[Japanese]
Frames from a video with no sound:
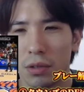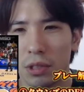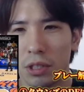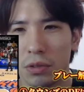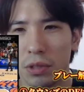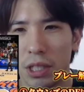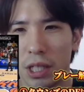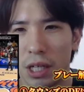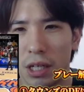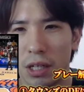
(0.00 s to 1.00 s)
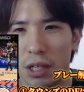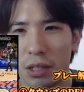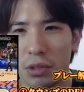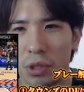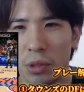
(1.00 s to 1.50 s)

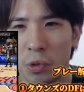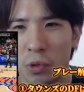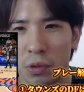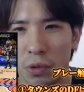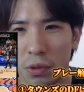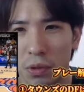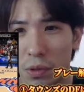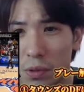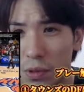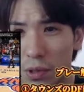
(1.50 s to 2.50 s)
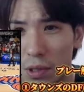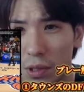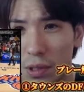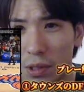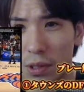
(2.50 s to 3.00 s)
スクリーナーよりも、
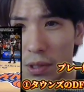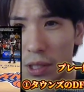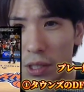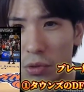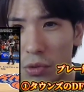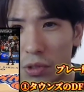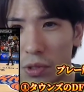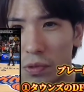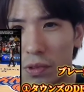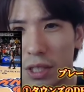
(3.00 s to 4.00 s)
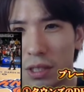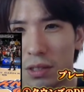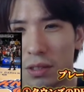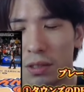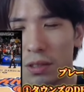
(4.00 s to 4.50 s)
1つ、2
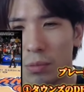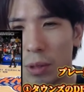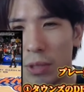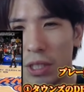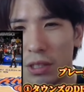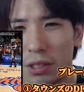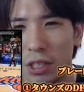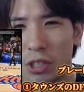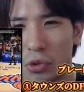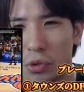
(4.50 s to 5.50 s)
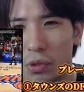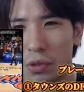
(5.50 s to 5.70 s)
つ、まあ3つ以上、